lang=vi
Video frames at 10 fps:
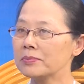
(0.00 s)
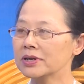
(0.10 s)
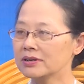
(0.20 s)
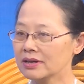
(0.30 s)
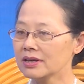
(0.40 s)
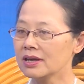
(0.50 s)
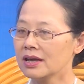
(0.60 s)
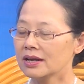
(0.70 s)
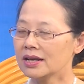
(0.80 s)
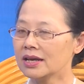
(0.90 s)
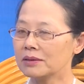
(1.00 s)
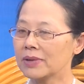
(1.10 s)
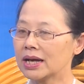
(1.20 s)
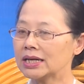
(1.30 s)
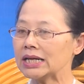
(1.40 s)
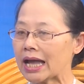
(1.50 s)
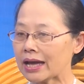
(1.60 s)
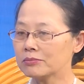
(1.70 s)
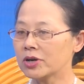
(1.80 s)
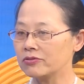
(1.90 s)
đám cưới để mà ghi
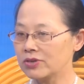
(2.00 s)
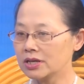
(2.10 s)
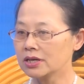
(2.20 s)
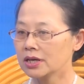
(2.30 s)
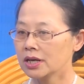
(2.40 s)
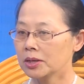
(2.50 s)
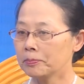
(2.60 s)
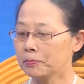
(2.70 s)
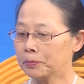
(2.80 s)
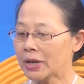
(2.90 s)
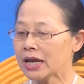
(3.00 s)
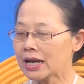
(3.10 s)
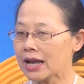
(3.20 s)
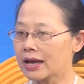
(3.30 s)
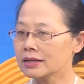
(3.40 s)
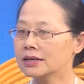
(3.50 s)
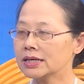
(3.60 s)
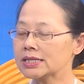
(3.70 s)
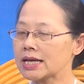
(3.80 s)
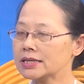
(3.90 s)
lại bởi vì đây là những
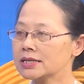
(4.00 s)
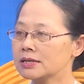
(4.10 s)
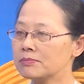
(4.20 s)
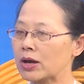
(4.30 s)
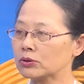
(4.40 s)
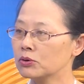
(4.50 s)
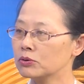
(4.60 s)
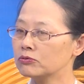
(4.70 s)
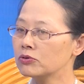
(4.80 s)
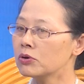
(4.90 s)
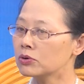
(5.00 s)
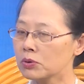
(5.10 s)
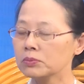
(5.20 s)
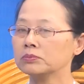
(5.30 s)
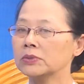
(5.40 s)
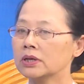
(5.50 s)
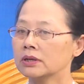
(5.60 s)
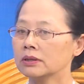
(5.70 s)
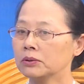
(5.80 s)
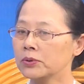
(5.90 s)
cái giá trị bảo tồn vô cùng
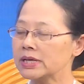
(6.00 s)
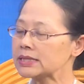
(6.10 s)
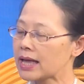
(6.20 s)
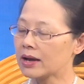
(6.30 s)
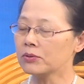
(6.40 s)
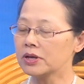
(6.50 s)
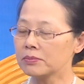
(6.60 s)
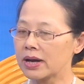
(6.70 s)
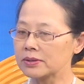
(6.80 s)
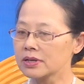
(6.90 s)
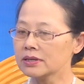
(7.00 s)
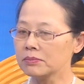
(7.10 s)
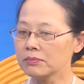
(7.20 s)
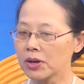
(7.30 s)
quý giá của đồng bào dân tộc